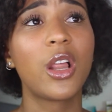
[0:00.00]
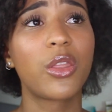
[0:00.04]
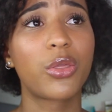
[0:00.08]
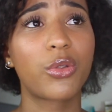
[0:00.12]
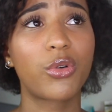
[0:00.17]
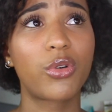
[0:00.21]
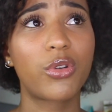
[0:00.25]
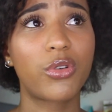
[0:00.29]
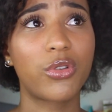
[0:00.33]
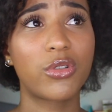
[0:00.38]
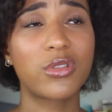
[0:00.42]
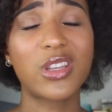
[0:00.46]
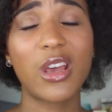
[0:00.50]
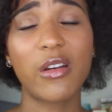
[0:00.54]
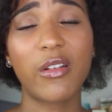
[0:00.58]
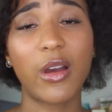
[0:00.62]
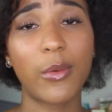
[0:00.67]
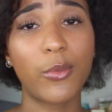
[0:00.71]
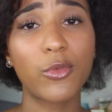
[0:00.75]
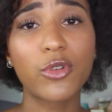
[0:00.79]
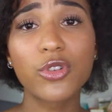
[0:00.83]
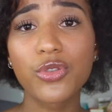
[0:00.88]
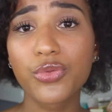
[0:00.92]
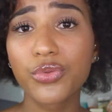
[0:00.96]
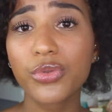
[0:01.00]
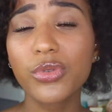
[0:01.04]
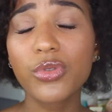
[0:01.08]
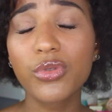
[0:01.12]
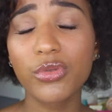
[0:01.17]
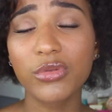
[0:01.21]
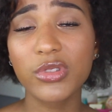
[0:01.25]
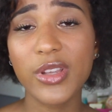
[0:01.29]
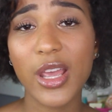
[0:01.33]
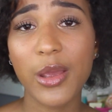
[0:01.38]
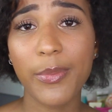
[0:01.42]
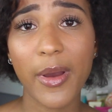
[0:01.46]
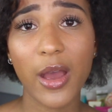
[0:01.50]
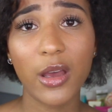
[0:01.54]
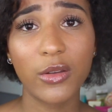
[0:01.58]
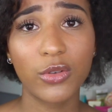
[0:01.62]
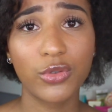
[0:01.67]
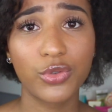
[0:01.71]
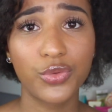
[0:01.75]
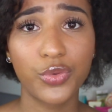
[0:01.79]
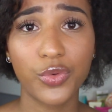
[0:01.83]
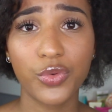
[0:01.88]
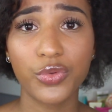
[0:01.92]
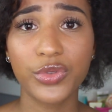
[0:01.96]
Donc euh, ça vraiment je vous conseille pas.
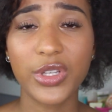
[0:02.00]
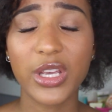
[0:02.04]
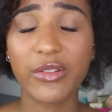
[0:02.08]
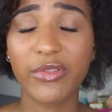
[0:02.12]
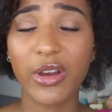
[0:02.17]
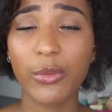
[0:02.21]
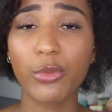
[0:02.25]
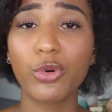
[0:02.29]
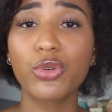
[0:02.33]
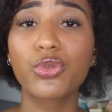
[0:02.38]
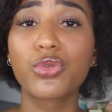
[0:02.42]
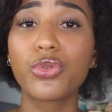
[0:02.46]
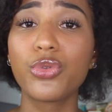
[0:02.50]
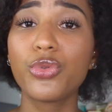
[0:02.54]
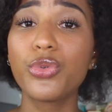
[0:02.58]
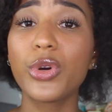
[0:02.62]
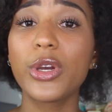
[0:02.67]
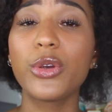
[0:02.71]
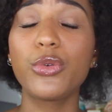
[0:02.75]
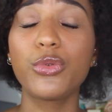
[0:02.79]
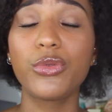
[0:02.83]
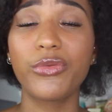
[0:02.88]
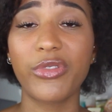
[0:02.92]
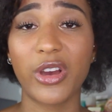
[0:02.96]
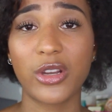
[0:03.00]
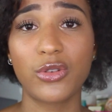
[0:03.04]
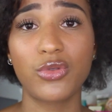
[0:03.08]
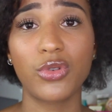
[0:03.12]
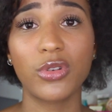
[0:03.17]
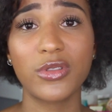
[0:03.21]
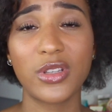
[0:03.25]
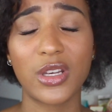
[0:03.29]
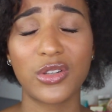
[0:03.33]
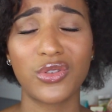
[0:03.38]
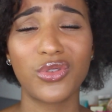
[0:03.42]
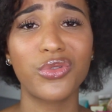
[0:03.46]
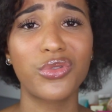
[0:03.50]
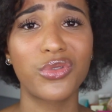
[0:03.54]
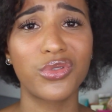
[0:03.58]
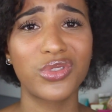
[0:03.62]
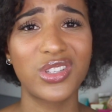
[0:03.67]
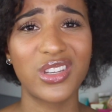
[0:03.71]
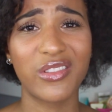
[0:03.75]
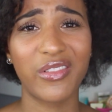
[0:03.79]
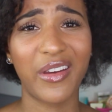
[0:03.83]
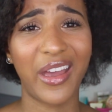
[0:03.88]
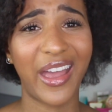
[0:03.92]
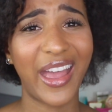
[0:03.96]
Donc je vous conseille vraiment de louer une voiture sachant que
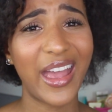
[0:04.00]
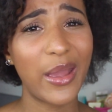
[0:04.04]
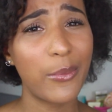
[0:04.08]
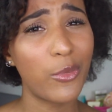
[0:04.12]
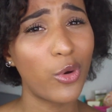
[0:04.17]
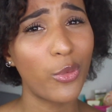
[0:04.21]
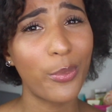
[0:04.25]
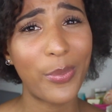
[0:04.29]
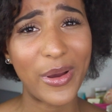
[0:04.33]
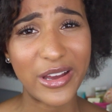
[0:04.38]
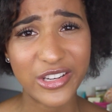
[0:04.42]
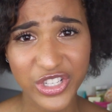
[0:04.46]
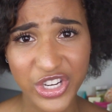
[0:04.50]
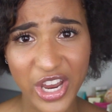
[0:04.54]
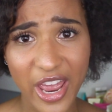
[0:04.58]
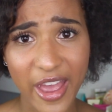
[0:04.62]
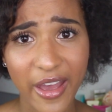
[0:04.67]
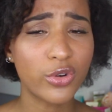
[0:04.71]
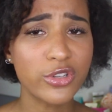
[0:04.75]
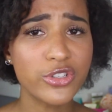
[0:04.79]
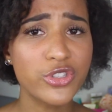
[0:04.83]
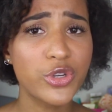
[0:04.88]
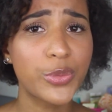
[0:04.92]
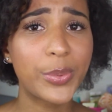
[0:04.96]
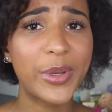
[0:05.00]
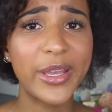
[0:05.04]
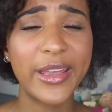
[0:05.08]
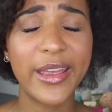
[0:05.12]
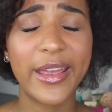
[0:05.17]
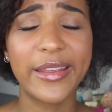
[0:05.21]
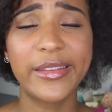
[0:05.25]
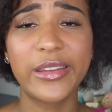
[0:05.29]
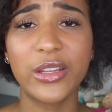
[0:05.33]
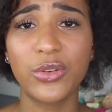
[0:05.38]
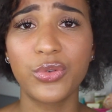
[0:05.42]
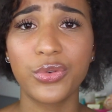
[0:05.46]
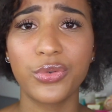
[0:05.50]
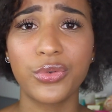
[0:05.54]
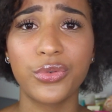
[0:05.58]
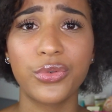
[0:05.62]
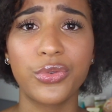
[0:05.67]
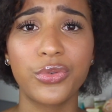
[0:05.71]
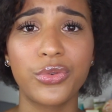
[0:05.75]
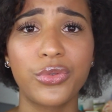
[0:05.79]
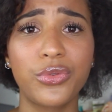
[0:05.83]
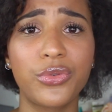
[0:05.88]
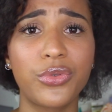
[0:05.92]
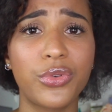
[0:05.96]
c'est vraiment pas cher. La tranche de prix était
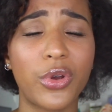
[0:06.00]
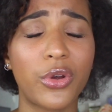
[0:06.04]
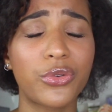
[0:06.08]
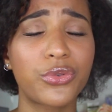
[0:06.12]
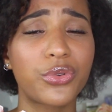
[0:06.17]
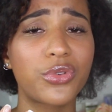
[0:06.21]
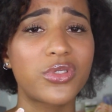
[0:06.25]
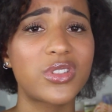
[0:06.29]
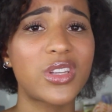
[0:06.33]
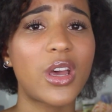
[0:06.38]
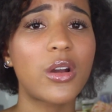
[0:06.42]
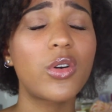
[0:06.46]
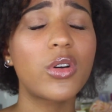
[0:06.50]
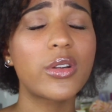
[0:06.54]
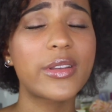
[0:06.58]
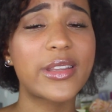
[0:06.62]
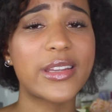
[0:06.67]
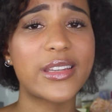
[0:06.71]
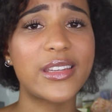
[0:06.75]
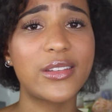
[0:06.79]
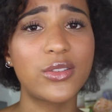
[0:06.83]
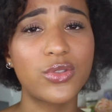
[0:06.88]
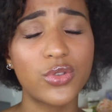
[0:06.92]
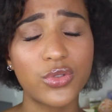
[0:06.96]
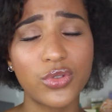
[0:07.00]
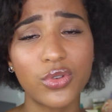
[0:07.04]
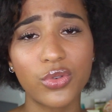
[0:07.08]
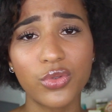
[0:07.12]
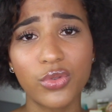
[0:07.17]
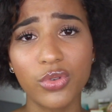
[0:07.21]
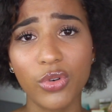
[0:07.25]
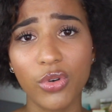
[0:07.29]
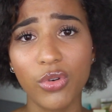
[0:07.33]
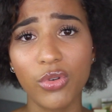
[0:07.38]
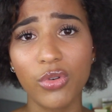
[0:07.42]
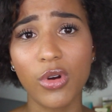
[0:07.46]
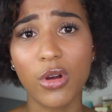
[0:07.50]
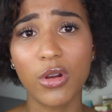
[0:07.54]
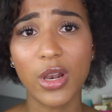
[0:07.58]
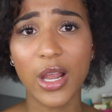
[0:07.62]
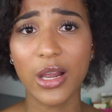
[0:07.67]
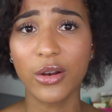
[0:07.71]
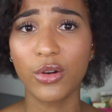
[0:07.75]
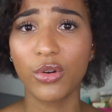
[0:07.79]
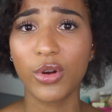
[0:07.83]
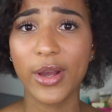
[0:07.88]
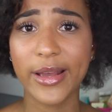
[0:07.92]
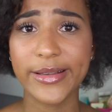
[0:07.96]
de, entre 50 et 60 euros
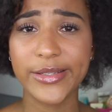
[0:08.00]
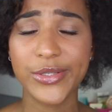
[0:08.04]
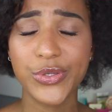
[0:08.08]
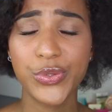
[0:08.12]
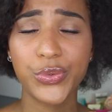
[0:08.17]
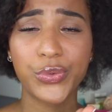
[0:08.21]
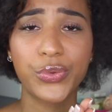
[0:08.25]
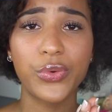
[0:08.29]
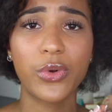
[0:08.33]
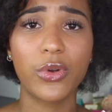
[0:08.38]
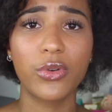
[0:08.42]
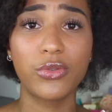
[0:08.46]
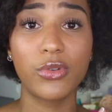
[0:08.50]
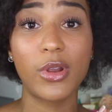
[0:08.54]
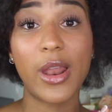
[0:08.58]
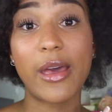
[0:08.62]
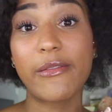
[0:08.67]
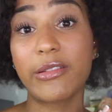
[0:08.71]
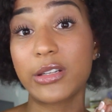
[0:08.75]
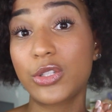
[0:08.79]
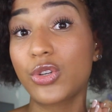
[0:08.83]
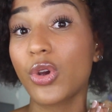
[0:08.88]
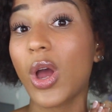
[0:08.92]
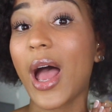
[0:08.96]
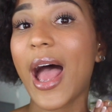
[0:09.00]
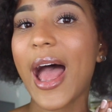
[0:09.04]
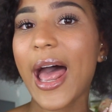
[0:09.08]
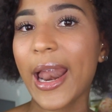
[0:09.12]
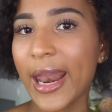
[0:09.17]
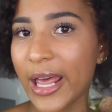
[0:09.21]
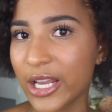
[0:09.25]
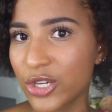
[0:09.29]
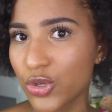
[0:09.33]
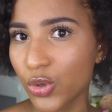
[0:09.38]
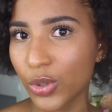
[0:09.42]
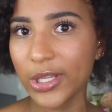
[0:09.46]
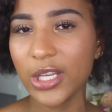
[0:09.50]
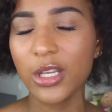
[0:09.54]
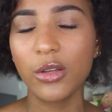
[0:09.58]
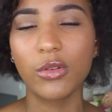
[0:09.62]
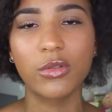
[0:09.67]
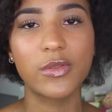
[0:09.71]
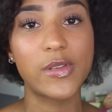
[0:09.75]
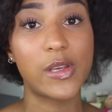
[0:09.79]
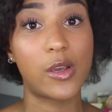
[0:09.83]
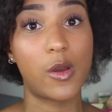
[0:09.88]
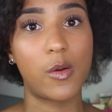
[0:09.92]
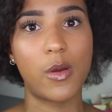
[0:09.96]
la location de la voiture à la journée.
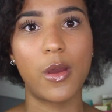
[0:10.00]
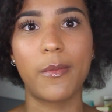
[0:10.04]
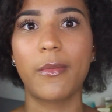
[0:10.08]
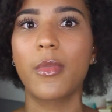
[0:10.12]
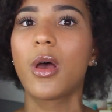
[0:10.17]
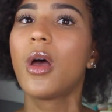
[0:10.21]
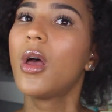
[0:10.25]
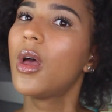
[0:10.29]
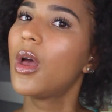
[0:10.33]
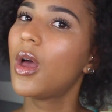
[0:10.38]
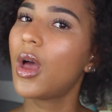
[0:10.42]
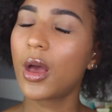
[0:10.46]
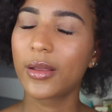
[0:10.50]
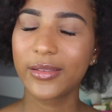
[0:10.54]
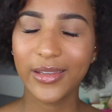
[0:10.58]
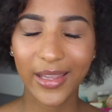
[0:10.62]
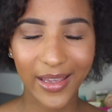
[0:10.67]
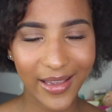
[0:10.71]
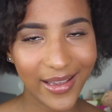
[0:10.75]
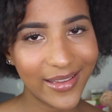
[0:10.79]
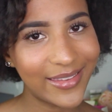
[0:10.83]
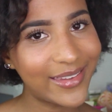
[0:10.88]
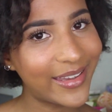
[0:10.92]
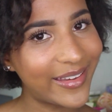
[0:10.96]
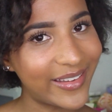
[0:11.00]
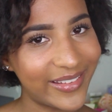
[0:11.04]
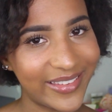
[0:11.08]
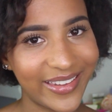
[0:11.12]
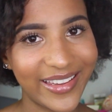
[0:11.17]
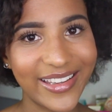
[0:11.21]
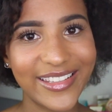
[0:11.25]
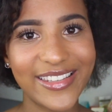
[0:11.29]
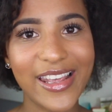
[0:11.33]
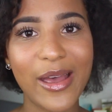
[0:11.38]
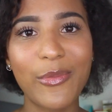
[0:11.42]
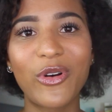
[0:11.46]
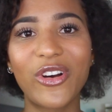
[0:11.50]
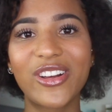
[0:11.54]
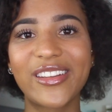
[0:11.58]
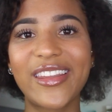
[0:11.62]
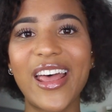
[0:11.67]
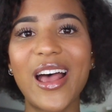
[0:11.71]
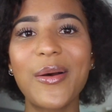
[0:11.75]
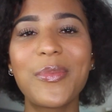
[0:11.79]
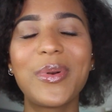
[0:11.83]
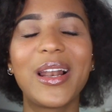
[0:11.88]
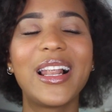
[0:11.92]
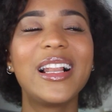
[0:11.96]
Donc c'est quand même très très très
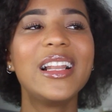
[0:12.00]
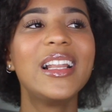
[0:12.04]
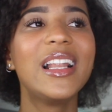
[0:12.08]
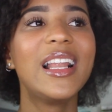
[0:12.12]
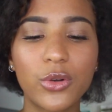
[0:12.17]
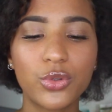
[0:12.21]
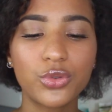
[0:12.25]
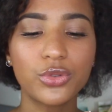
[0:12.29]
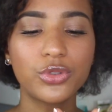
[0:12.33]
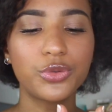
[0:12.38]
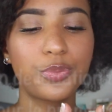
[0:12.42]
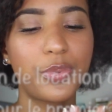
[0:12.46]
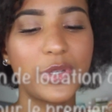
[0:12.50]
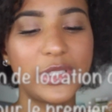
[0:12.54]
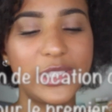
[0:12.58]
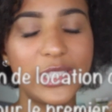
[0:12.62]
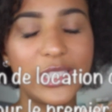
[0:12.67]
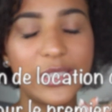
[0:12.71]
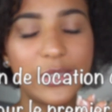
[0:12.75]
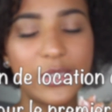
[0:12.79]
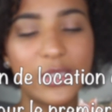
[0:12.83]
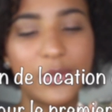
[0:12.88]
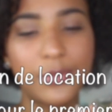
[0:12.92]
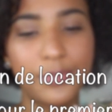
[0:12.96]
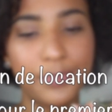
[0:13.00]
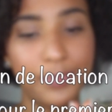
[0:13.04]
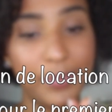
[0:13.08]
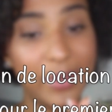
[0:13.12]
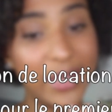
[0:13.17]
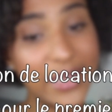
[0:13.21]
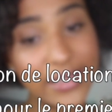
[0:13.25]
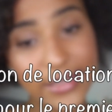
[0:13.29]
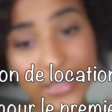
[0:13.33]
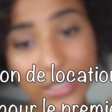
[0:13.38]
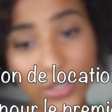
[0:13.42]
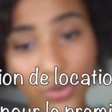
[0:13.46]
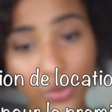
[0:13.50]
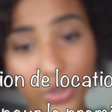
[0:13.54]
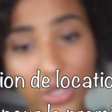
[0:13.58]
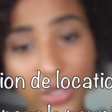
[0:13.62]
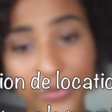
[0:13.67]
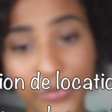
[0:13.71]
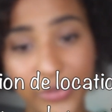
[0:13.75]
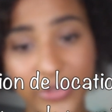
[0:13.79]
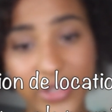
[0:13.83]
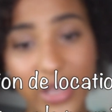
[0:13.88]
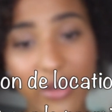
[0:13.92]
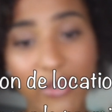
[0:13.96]
abordable. Par contre petite Précision,
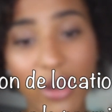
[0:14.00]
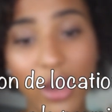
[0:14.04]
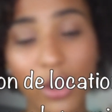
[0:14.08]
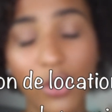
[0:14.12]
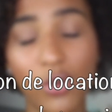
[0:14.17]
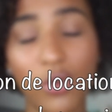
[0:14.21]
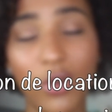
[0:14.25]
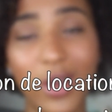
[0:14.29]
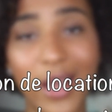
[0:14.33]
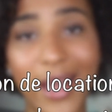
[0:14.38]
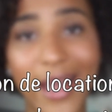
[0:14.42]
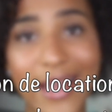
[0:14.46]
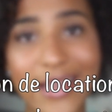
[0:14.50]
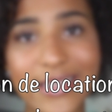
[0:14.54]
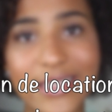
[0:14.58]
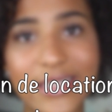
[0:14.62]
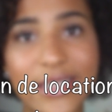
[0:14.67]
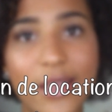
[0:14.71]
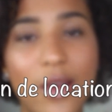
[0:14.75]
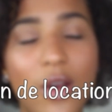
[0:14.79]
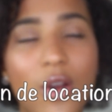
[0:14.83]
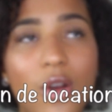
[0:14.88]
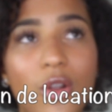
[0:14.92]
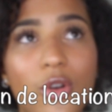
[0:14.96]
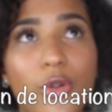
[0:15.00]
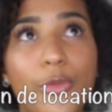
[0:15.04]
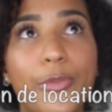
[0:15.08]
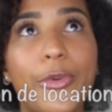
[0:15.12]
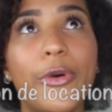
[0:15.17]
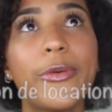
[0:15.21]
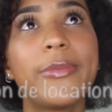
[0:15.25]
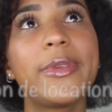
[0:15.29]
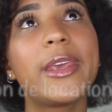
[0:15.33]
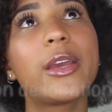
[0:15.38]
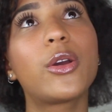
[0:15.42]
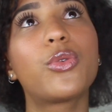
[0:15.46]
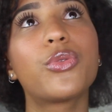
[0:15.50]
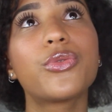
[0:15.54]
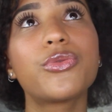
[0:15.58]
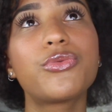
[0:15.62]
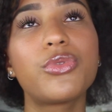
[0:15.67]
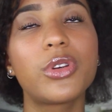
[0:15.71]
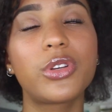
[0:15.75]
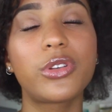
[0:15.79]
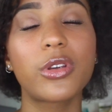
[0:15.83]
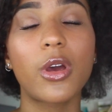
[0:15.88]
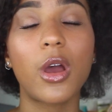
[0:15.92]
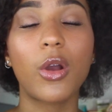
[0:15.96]
il faut savoir qu'en Grèce, euh, le premier
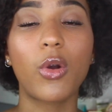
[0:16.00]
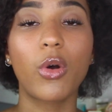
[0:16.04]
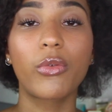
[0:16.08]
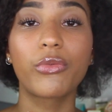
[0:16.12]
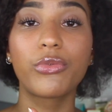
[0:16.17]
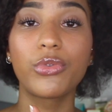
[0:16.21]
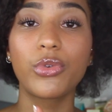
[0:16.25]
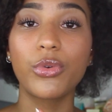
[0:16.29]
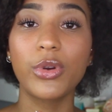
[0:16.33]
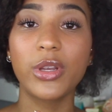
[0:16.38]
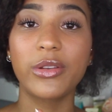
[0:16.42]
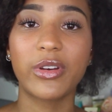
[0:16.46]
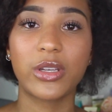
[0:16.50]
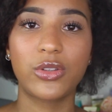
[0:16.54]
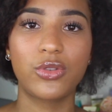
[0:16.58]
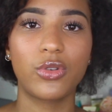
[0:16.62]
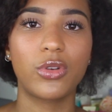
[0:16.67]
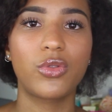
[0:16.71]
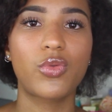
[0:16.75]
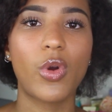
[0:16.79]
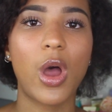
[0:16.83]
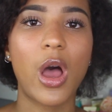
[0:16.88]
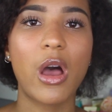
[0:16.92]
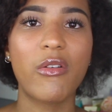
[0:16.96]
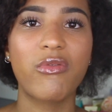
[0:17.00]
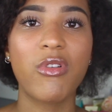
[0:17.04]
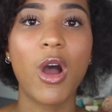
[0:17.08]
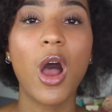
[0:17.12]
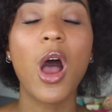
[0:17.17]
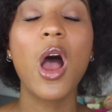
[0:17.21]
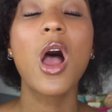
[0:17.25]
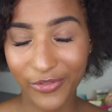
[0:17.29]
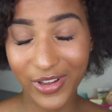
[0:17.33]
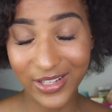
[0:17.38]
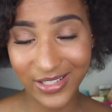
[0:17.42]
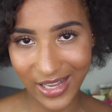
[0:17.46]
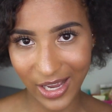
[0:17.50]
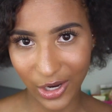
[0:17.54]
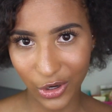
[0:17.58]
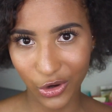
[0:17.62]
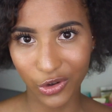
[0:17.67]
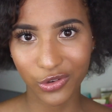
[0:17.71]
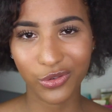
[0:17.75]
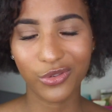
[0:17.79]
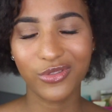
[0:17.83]
conducteur quand vous louez une voiture doit avoir 25 ans.